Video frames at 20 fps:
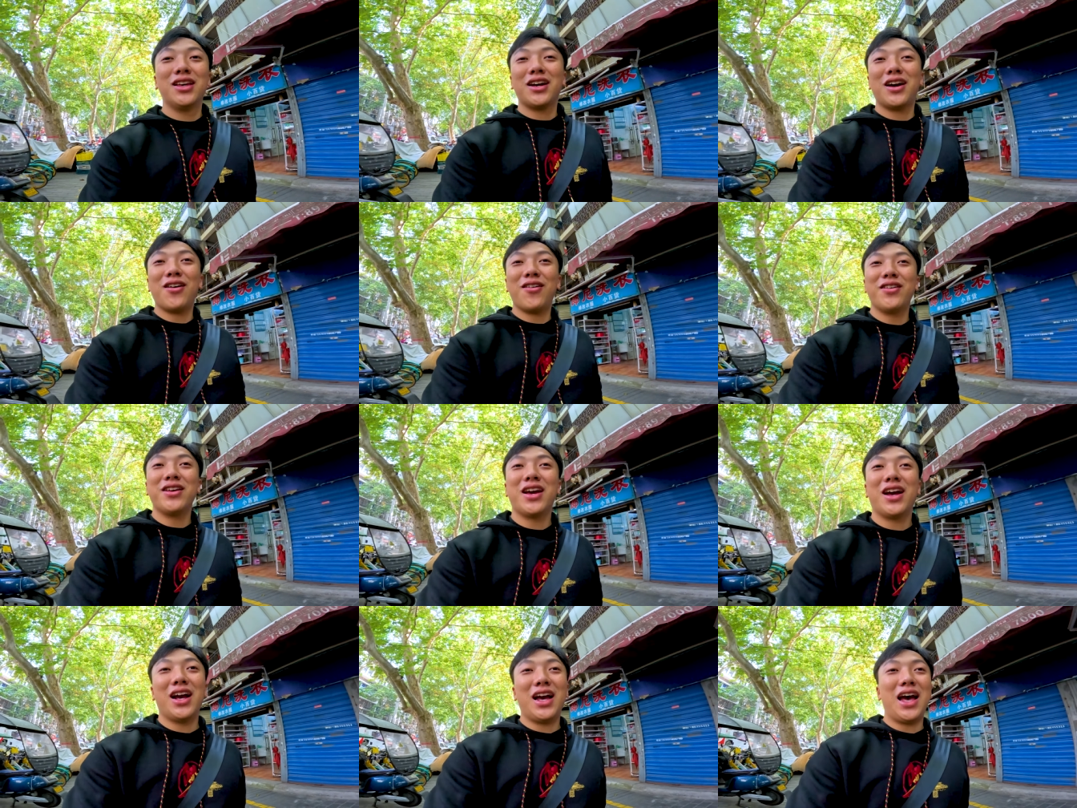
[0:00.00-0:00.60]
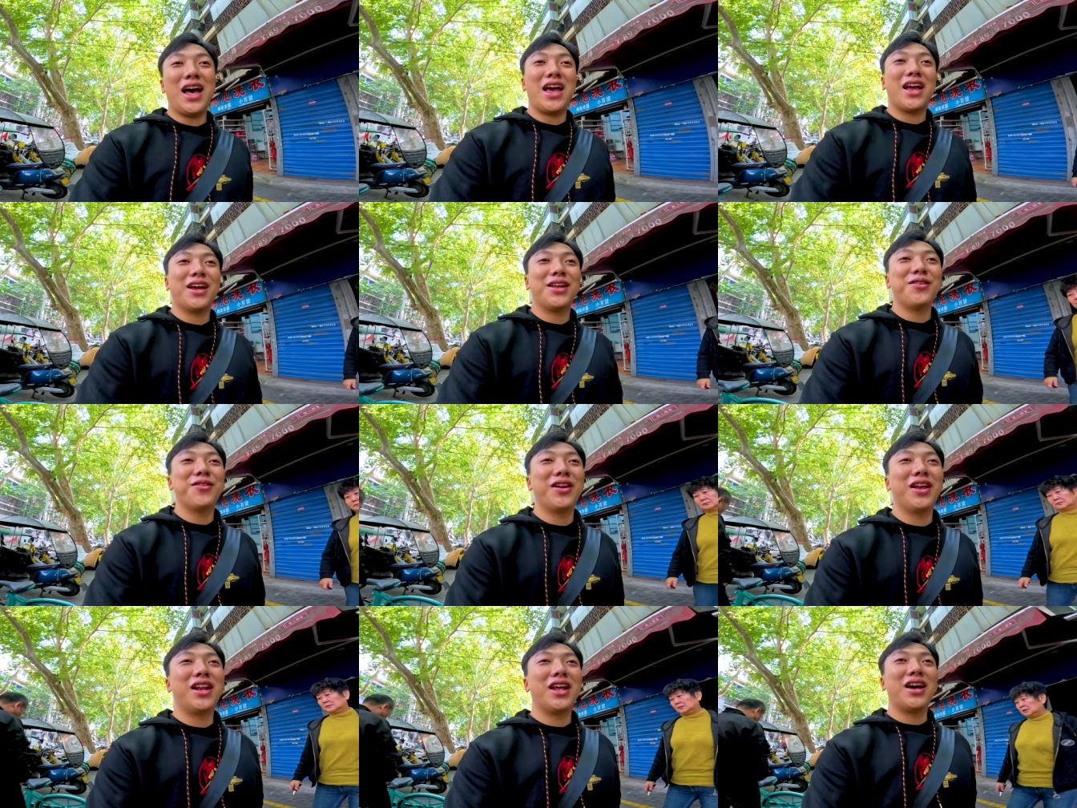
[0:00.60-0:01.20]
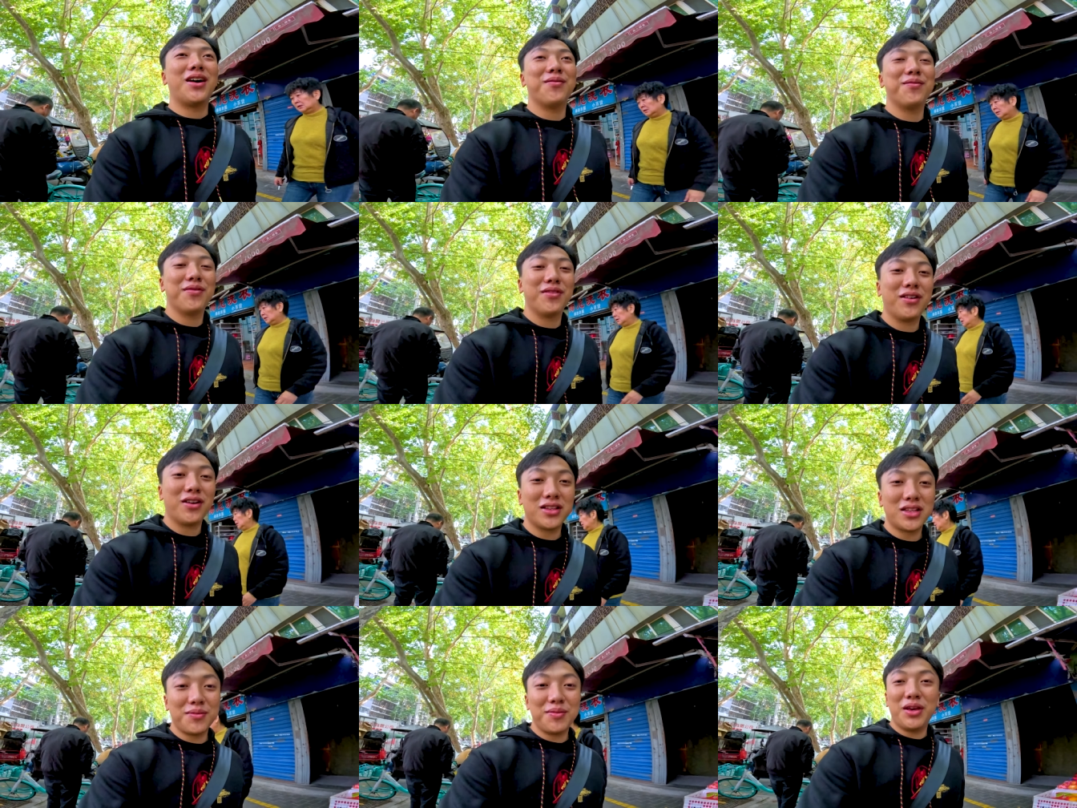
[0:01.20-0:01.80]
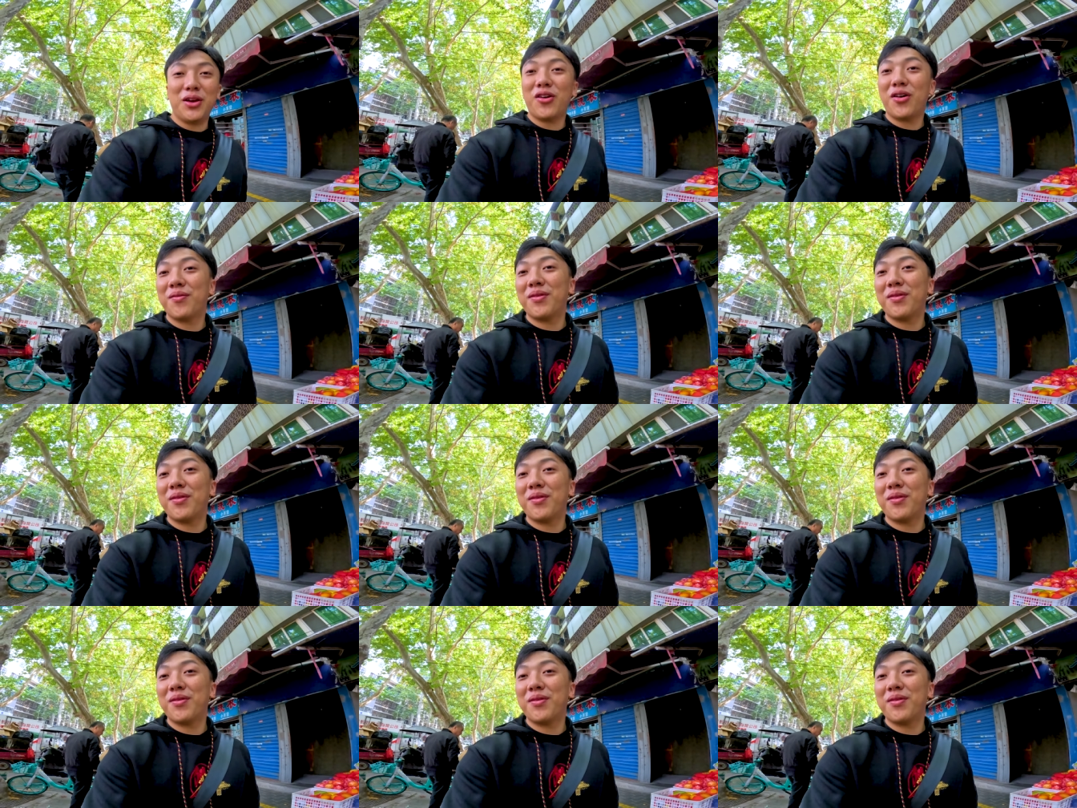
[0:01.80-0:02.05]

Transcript: เขาก็ยังขายกันอยู่เลยนะครับ ก็จะมีค